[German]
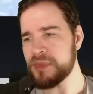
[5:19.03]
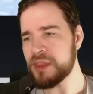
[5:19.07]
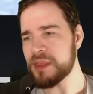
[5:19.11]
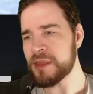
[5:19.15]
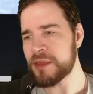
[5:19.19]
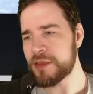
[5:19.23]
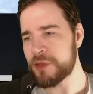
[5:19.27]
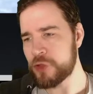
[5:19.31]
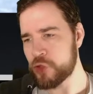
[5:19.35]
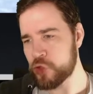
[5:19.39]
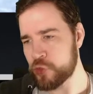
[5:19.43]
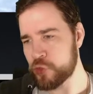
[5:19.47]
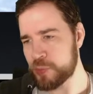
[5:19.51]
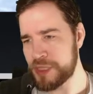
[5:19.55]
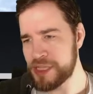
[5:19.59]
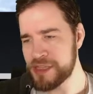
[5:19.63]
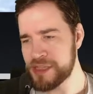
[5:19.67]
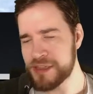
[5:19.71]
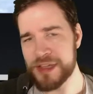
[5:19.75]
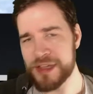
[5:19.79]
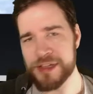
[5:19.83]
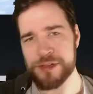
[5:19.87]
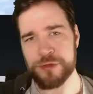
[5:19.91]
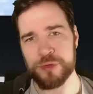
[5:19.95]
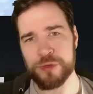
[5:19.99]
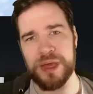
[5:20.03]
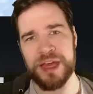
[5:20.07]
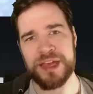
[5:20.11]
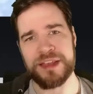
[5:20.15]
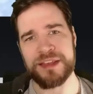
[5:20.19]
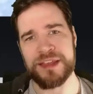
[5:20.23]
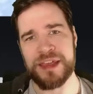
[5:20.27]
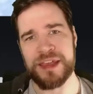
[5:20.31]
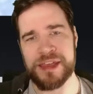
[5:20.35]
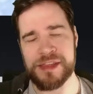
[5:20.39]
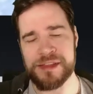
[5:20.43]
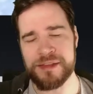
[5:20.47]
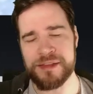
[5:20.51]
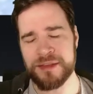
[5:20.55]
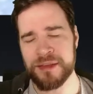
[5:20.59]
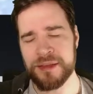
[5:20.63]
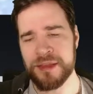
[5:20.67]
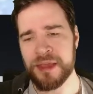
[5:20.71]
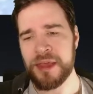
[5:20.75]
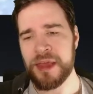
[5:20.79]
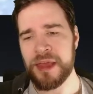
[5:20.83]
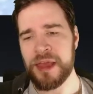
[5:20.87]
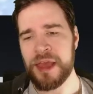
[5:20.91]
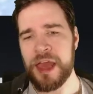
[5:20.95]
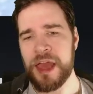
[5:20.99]
Ihr spielt also einen Helden,
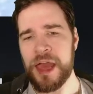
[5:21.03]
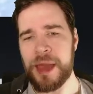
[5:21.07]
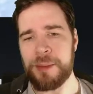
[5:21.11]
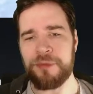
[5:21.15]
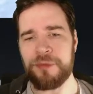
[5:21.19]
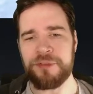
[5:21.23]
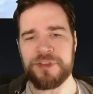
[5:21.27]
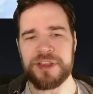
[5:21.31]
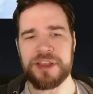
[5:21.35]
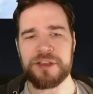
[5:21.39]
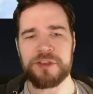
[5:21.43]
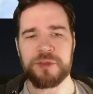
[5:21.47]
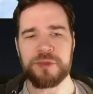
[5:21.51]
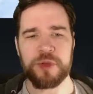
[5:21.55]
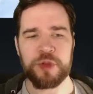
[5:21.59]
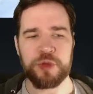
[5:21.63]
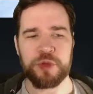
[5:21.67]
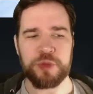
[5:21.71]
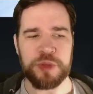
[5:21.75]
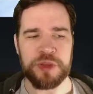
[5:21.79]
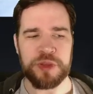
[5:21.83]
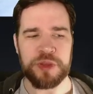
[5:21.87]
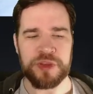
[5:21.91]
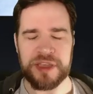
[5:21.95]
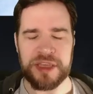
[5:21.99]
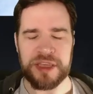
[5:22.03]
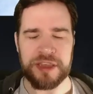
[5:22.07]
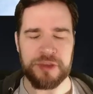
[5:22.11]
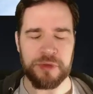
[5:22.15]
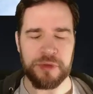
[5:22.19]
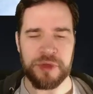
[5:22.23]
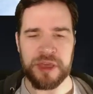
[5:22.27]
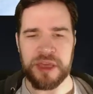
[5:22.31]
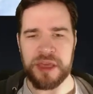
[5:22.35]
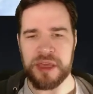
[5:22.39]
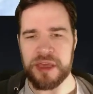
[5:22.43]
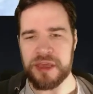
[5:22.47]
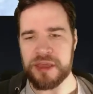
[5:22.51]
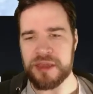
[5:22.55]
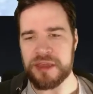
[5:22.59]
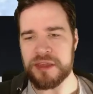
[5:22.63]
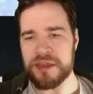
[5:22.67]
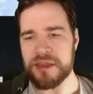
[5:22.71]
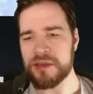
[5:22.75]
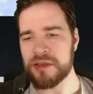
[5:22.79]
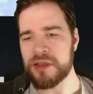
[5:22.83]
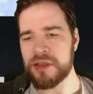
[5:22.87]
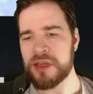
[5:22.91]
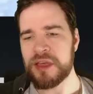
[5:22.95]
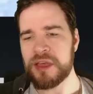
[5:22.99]
aber wenn ihr zum Beispiel seht, okay,
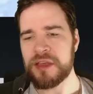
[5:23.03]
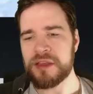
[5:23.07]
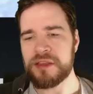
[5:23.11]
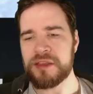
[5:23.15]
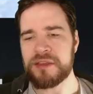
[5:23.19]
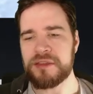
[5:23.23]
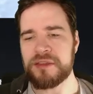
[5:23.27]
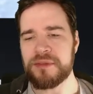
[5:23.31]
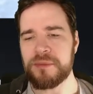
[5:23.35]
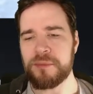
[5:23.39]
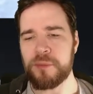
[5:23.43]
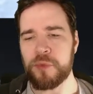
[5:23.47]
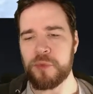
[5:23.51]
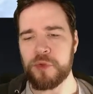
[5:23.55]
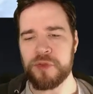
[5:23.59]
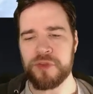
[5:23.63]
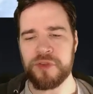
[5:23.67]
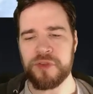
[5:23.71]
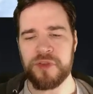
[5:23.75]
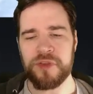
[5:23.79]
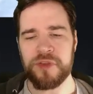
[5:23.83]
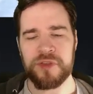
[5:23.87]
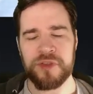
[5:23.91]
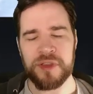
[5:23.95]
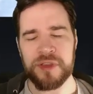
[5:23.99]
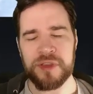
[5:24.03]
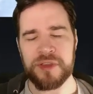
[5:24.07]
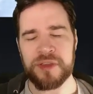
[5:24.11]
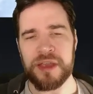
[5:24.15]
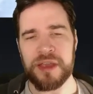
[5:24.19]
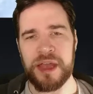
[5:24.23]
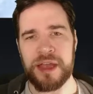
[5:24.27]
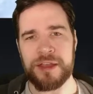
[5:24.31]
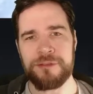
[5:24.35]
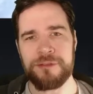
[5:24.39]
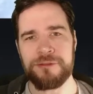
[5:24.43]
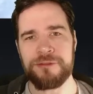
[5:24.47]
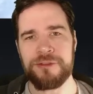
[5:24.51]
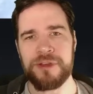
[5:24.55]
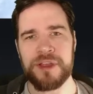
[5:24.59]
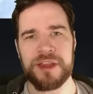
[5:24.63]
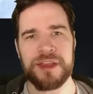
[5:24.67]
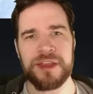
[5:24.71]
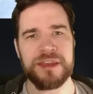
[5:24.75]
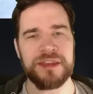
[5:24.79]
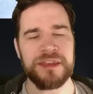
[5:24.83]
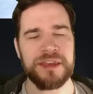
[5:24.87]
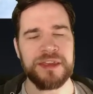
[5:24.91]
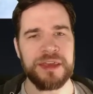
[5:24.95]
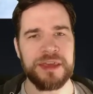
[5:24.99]
hier diese Monster sind
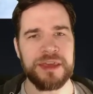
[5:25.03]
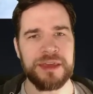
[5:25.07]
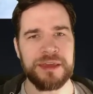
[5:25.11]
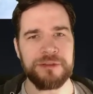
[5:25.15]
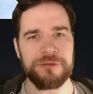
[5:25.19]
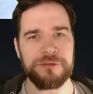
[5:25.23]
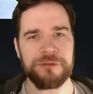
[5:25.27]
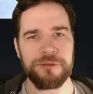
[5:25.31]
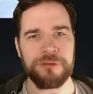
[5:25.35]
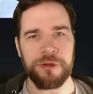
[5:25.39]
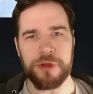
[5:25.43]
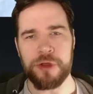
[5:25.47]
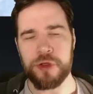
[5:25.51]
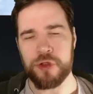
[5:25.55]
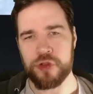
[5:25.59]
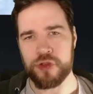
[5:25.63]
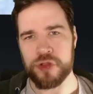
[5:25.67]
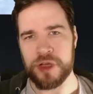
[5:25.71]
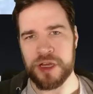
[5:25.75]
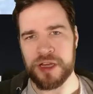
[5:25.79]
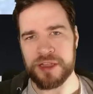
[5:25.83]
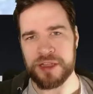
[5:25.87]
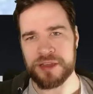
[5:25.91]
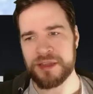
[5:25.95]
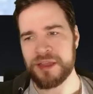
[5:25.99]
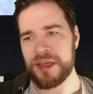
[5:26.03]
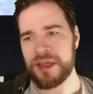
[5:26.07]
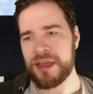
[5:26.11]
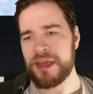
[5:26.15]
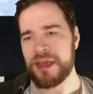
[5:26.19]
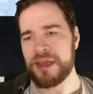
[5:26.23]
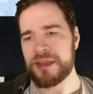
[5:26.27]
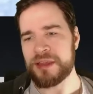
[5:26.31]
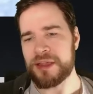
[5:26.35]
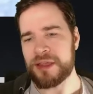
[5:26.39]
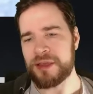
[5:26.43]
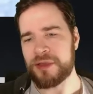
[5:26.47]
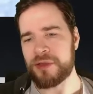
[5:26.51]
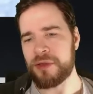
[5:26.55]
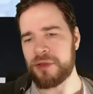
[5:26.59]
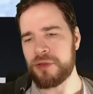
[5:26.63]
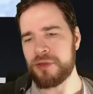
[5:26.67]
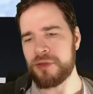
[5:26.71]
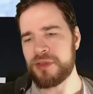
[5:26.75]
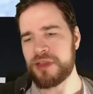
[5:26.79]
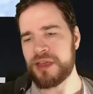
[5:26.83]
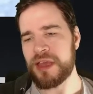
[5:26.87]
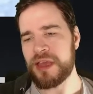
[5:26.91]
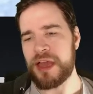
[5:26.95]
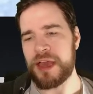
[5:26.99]
anfällig gegen Feuerschaden, dann
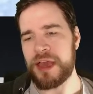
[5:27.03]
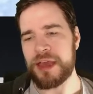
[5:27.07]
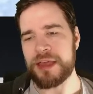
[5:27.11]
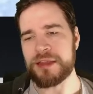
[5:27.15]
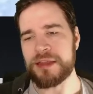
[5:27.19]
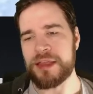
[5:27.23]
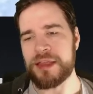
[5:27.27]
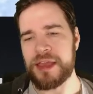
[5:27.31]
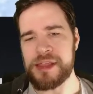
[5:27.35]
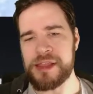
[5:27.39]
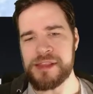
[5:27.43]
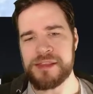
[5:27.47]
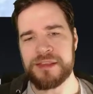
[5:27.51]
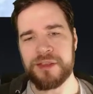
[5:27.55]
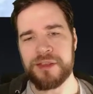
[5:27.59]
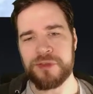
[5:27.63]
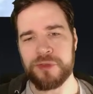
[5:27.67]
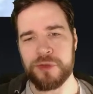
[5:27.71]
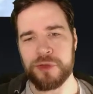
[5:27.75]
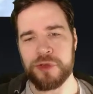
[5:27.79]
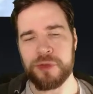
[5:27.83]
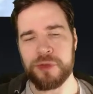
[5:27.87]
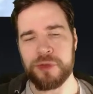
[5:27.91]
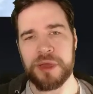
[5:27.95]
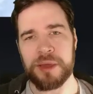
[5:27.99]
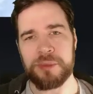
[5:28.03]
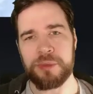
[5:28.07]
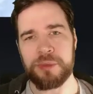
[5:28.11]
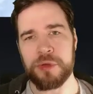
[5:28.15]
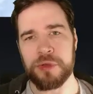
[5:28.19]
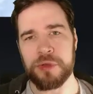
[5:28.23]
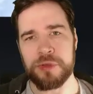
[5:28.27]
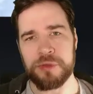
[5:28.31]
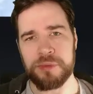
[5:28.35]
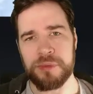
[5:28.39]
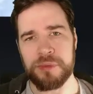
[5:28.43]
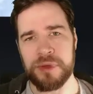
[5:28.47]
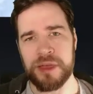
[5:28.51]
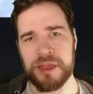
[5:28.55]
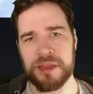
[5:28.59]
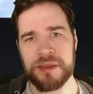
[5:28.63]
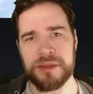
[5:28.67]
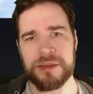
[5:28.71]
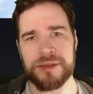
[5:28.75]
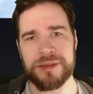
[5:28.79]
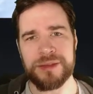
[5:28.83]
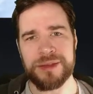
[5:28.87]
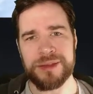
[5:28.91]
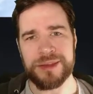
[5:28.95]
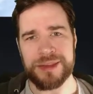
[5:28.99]
könnt ihr einen Helden aus eurem
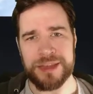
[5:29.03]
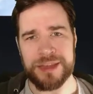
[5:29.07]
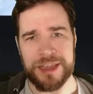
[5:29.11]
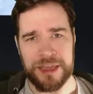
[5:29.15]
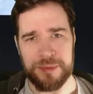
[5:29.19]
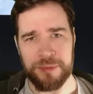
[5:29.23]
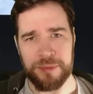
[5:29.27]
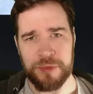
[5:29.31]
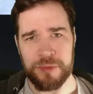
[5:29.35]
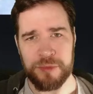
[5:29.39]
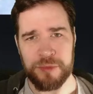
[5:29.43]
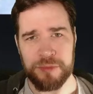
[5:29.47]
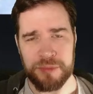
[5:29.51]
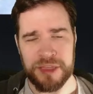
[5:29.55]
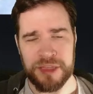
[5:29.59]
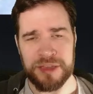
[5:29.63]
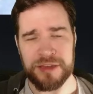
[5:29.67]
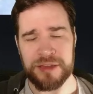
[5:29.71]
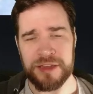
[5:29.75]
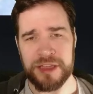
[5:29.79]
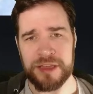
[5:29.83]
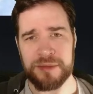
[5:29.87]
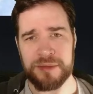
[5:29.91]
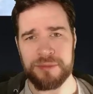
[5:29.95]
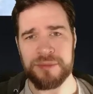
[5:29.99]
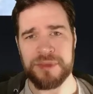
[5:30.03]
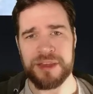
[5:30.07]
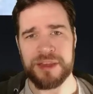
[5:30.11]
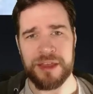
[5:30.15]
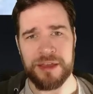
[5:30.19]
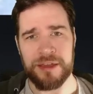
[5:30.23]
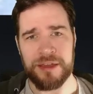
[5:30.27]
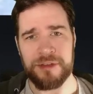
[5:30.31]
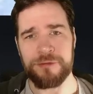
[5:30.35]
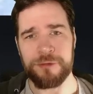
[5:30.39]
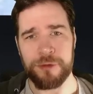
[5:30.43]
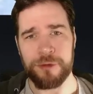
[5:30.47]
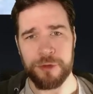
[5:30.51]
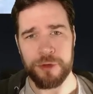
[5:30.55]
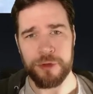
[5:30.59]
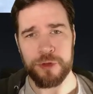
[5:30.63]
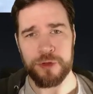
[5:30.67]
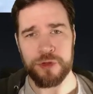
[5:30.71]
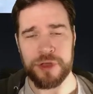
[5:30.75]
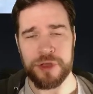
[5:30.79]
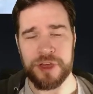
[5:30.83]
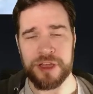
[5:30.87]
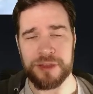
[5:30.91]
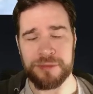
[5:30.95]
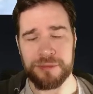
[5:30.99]
Repertoire nehmen, mitnehmen, der
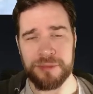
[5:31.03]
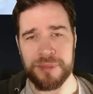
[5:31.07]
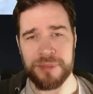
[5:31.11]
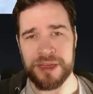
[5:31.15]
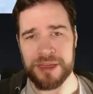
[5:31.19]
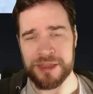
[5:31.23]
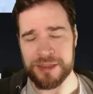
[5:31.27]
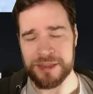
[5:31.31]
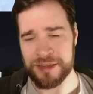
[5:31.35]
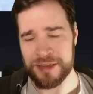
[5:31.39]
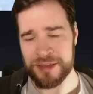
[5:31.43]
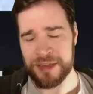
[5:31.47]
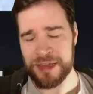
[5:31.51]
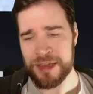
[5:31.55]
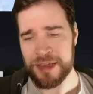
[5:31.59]
Feuerschaden macht.